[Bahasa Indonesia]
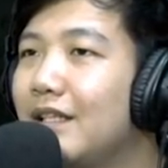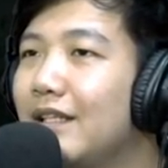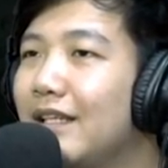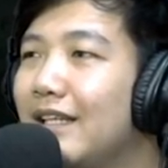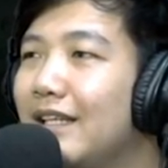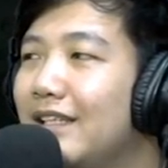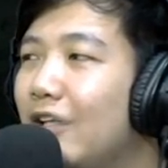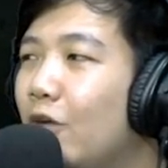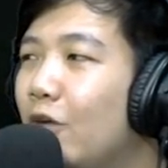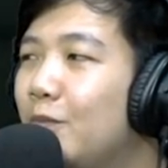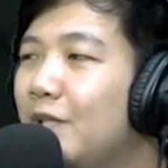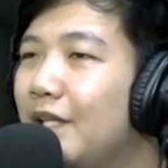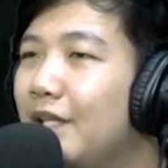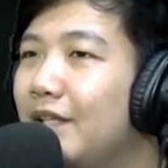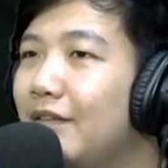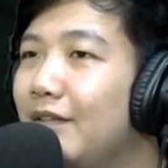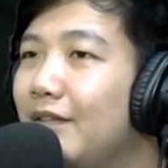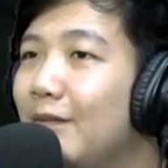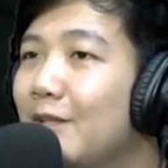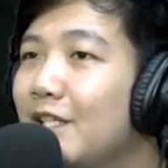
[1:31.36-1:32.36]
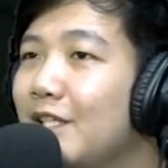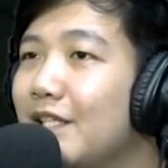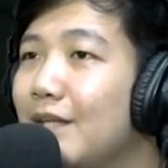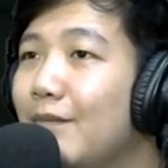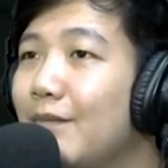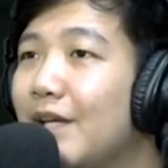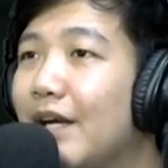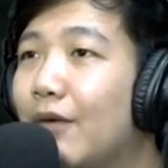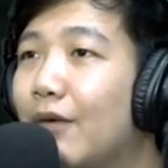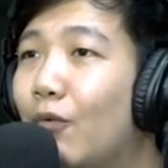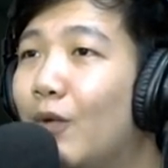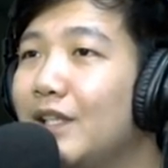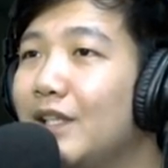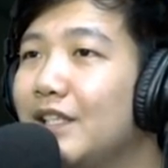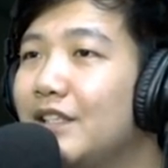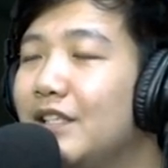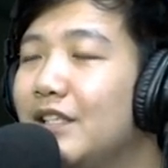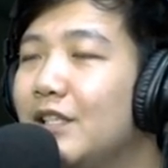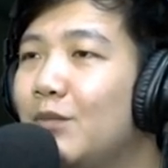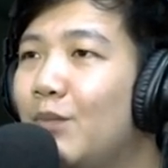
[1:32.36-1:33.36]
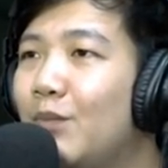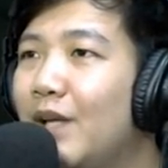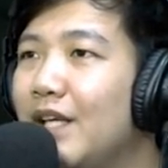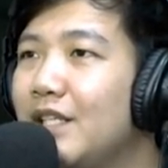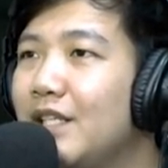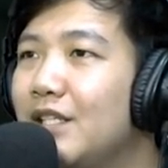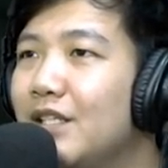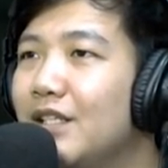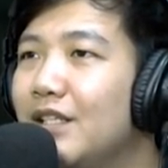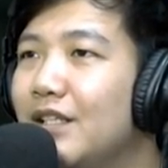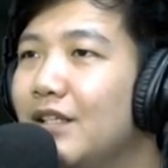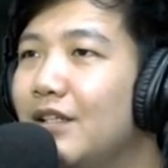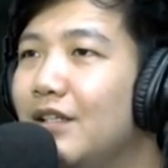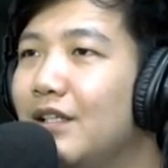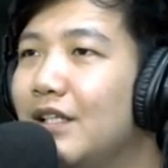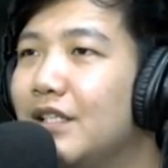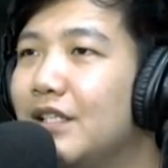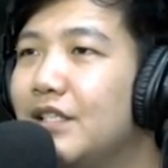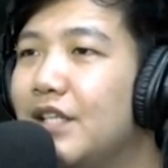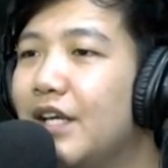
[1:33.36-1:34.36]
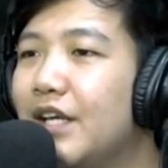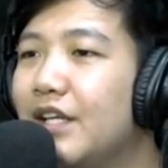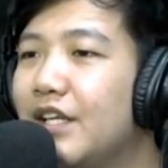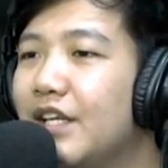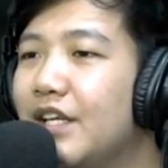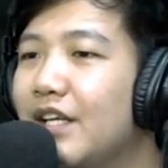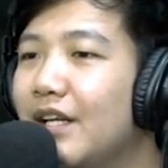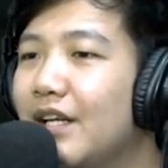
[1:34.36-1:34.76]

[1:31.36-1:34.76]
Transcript: kita objektifnya masih sama ya. What is this place? Is Jane here?